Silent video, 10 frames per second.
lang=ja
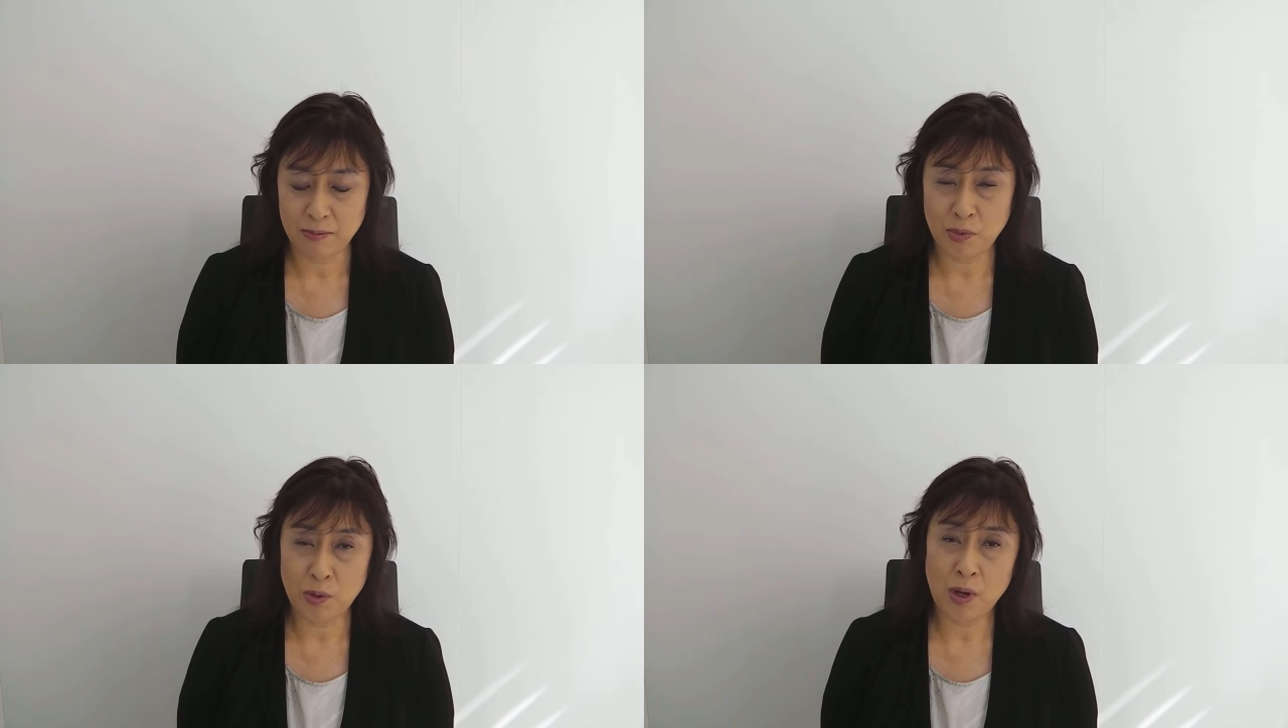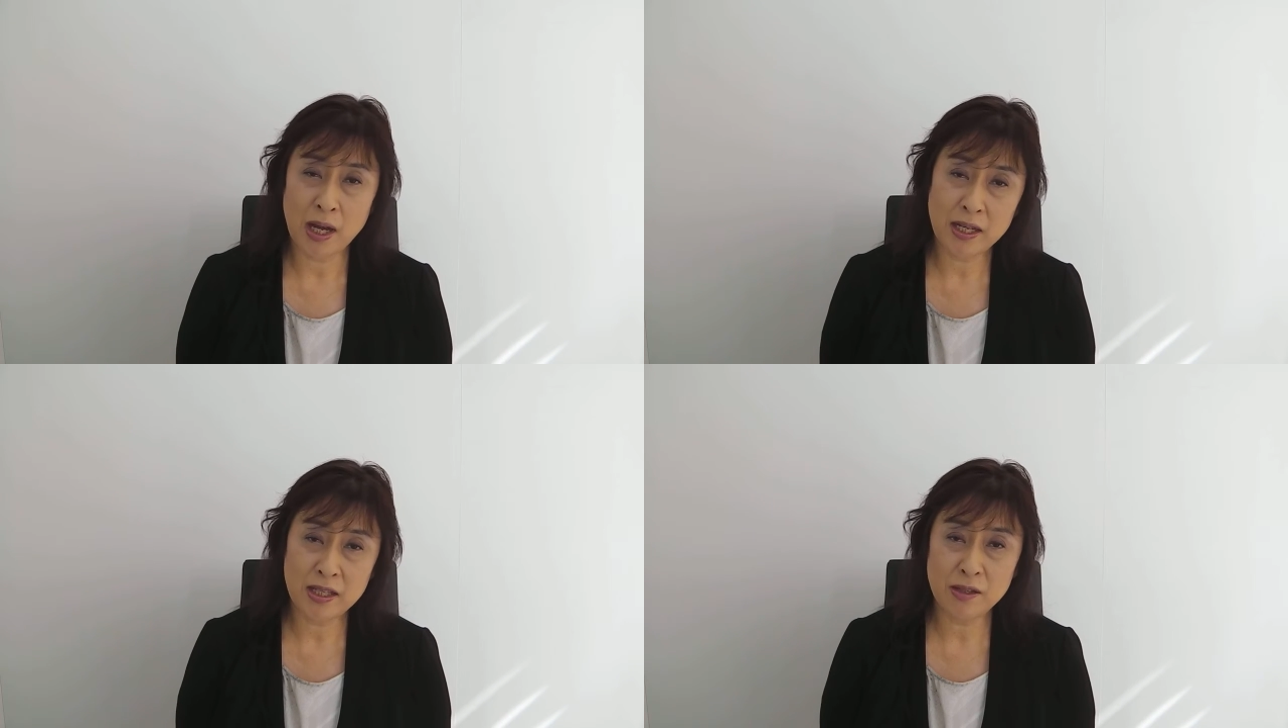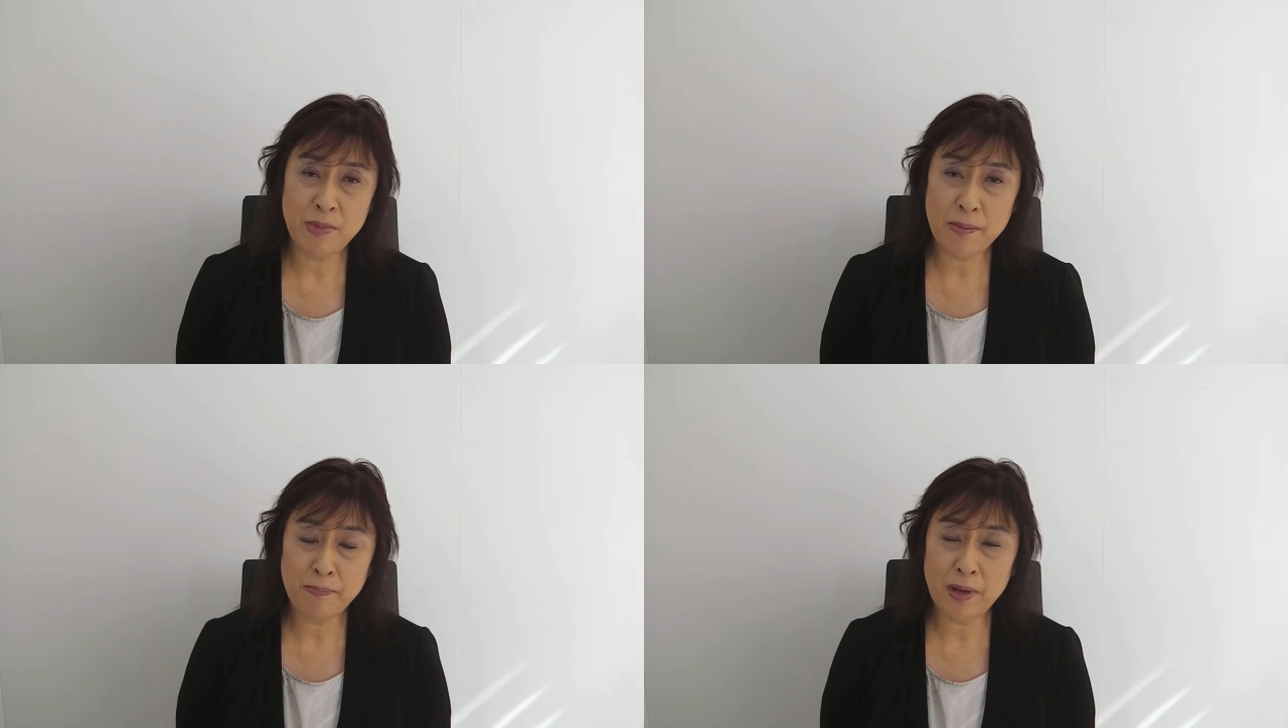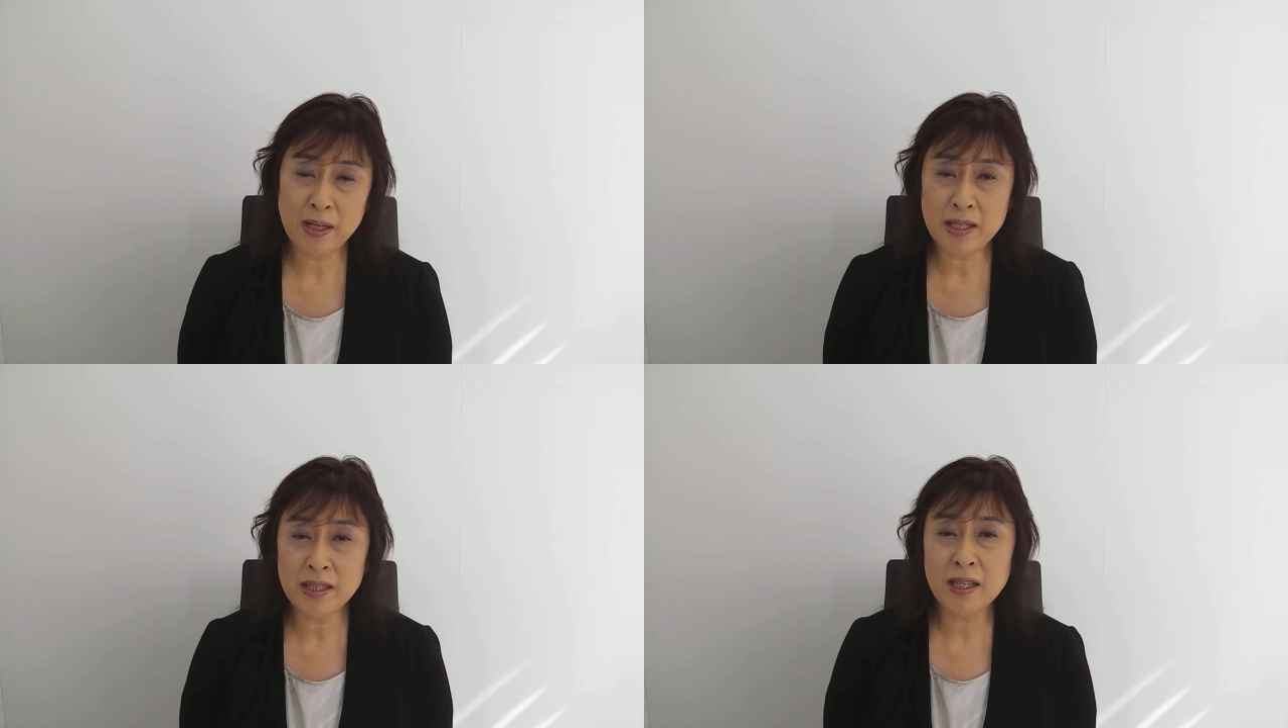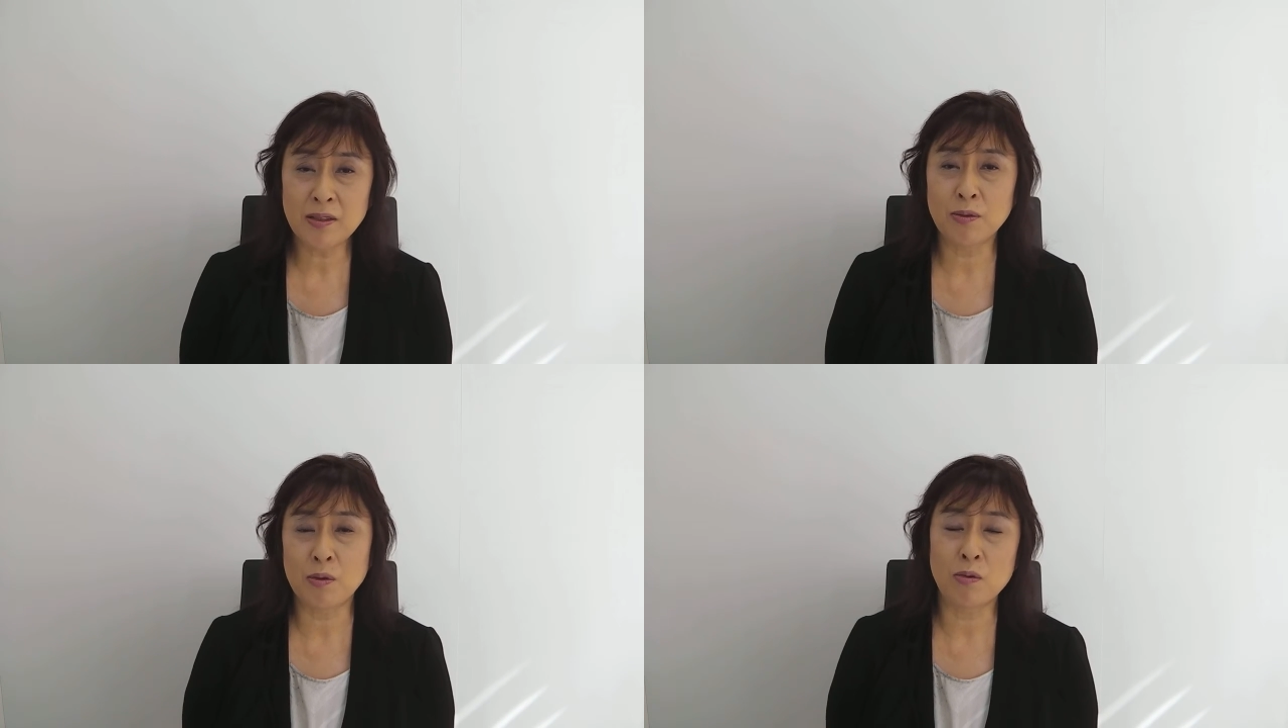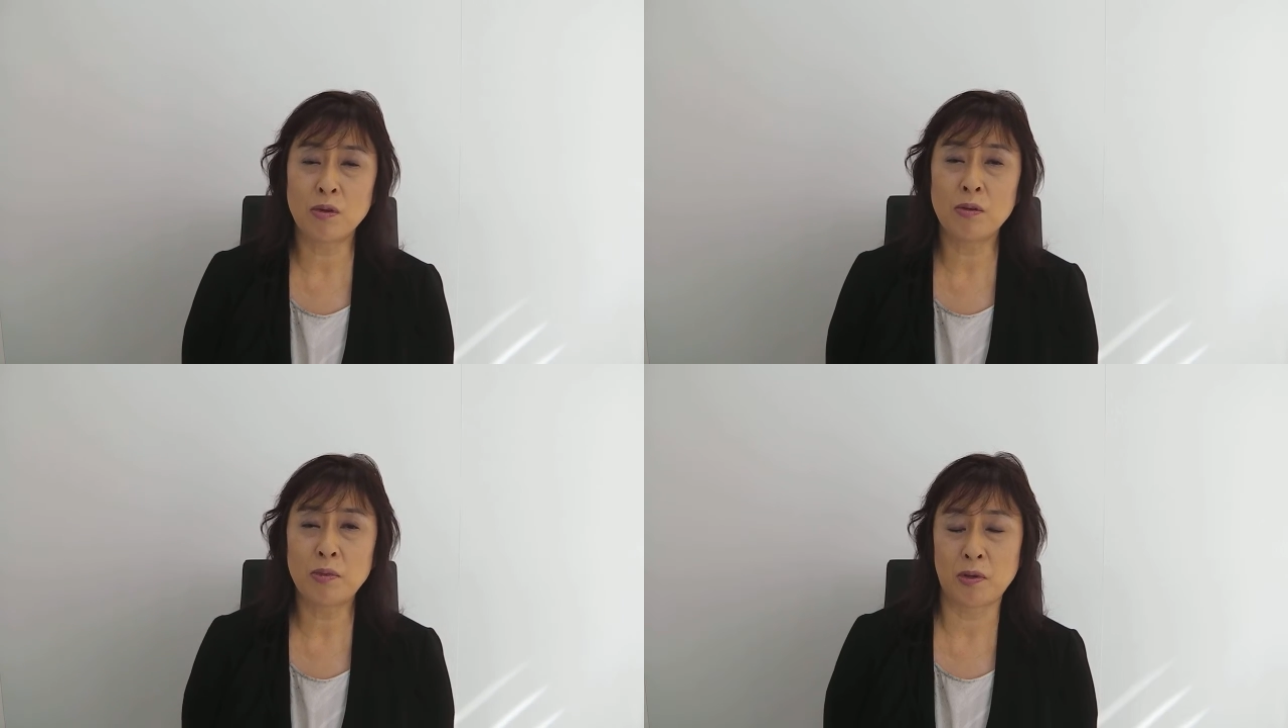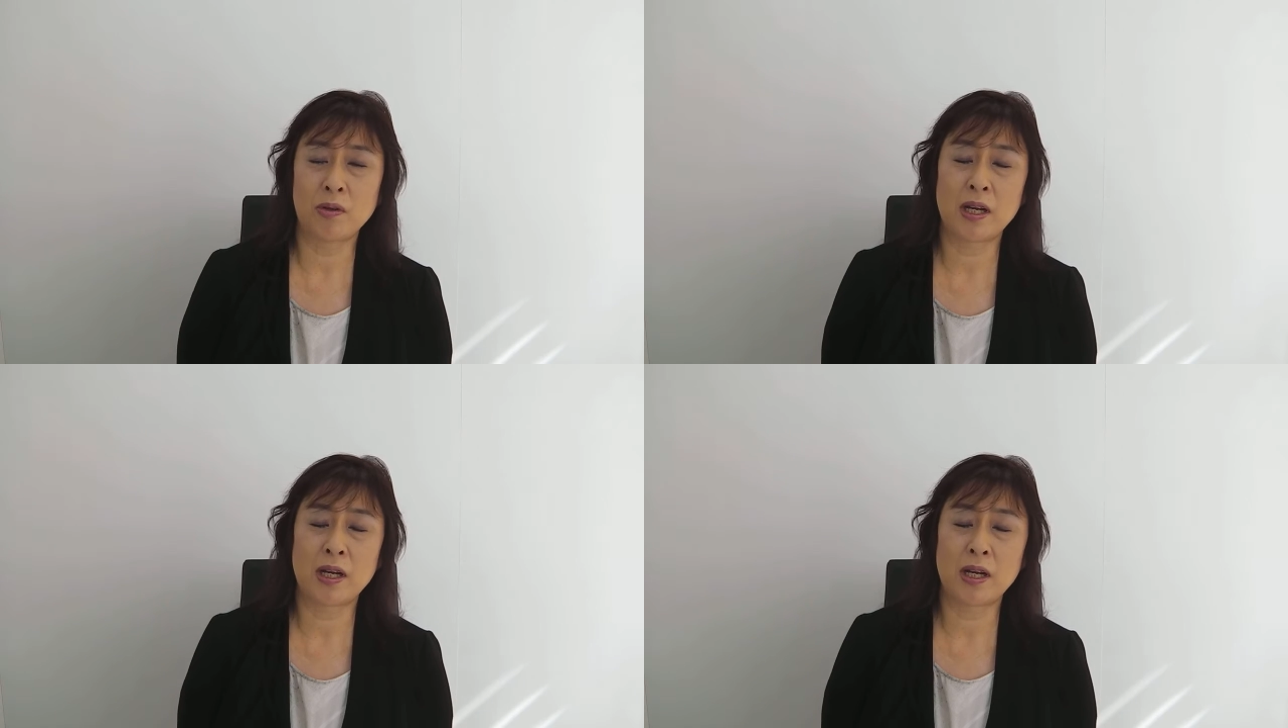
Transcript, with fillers: もう張り詰めっぱなしだと心も